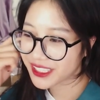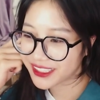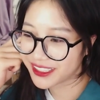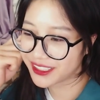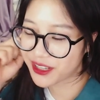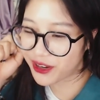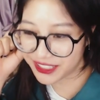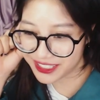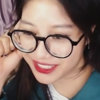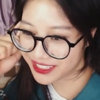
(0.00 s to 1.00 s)
đừng
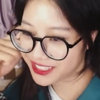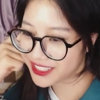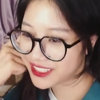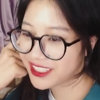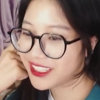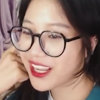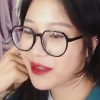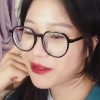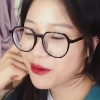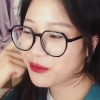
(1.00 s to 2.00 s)
nói gì chứ ý là
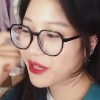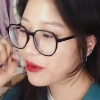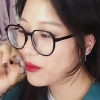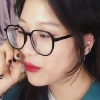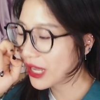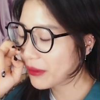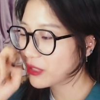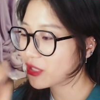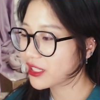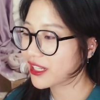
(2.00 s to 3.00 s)
em không em không muốn ai
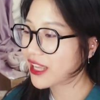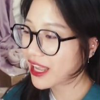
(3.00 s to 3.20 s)
biết chuyện đấy cả